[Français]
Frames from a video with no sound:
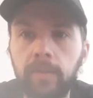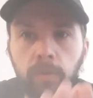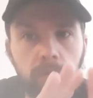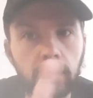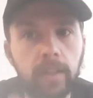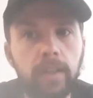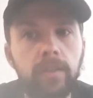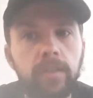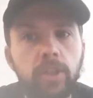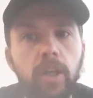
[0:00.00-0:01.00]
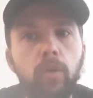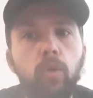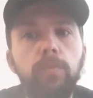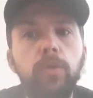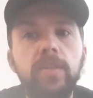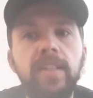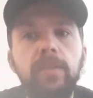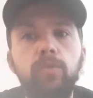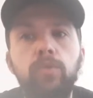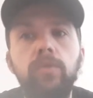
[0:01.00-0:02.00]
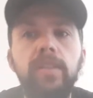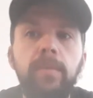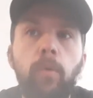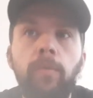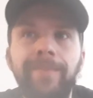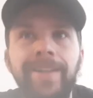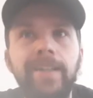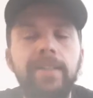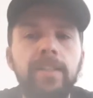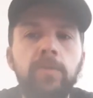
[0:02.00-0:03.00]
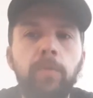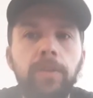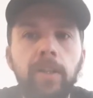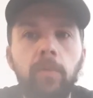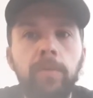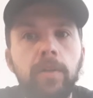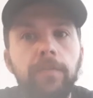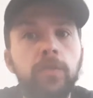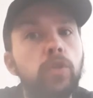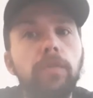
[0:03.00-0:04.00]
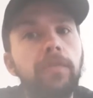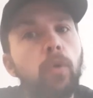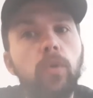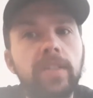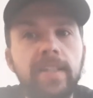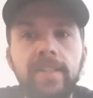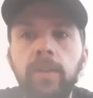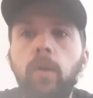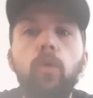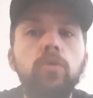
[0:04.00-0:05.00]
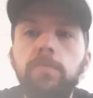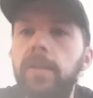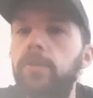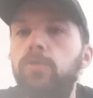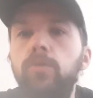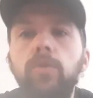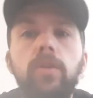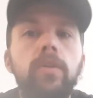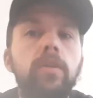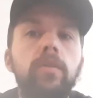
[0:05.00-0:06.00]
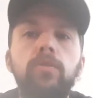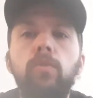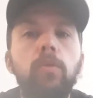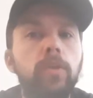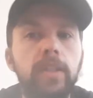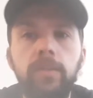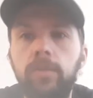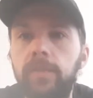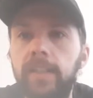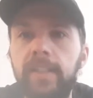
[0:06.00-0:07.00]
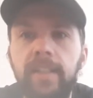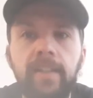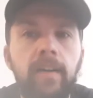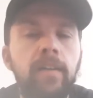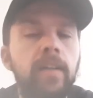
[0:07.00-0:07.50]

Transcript: Donc tu aurais déjà un groupe de 7 où tu te dis, bon, ces spots-là en playoff, sauf gros accidents, grosses blessures, euh, nombreux cas de Covid, etc.,